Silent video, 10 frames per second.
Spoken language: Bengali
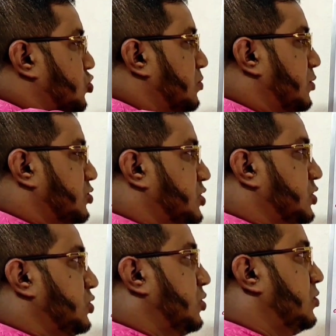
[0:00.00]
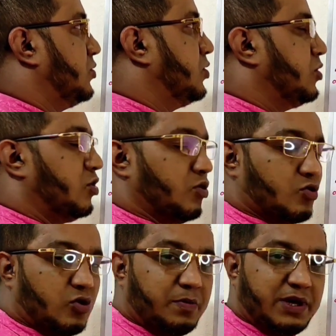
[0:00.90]
শুভ চিহ্ন
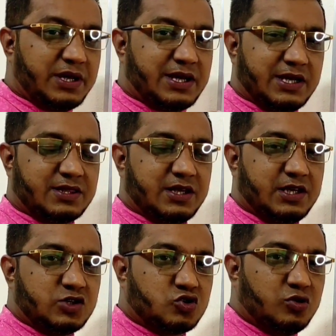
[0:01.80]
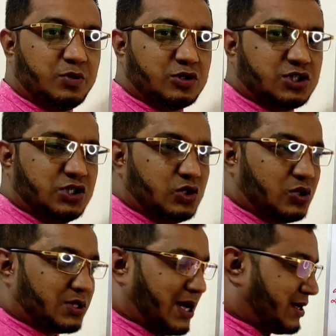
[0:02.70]
রবির ক্ষেত্রে শুভ চিহ্ন
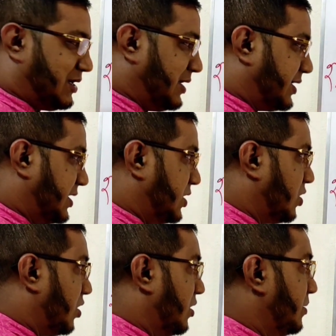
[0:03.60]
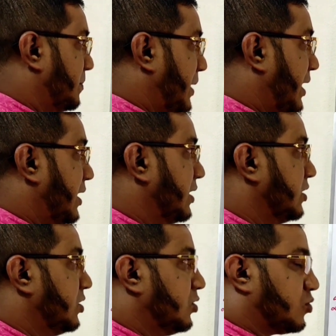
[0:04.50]
থাকলে কি হয় বা
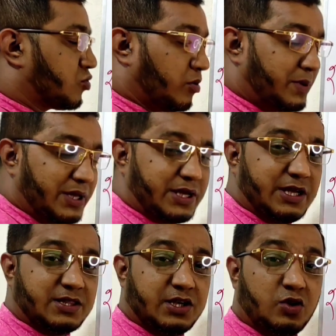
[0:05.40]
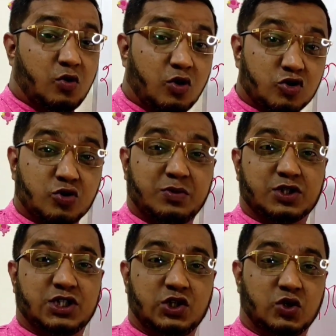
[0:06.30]
রবির ক্ষেত্রে অশুভ
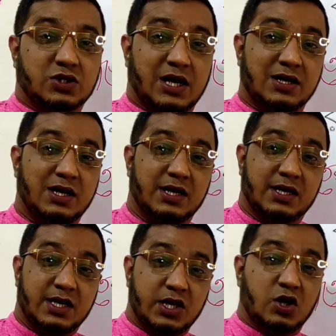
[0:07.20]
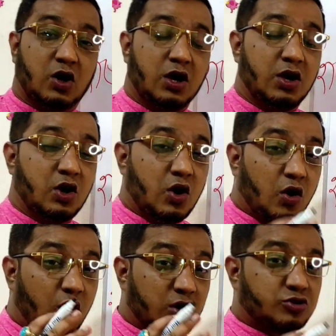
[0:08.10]
চিহ্ন থাকলে কি হয়
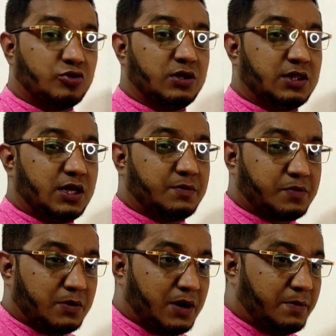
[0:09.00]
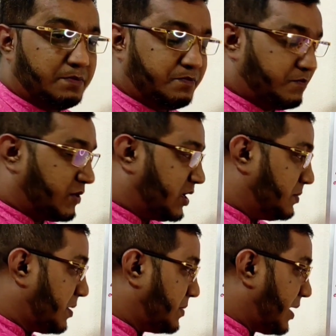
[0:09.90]
অর্থনৈতিক প্রভাব
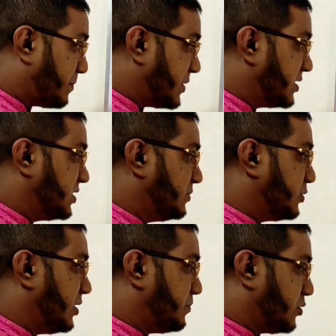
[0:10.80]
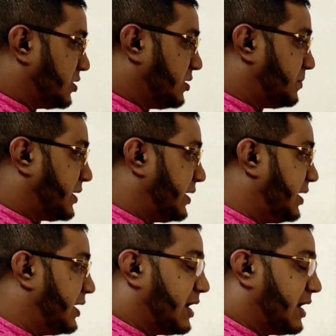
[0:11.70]
কিভাবে আপনার জীবনে পড়তে পারে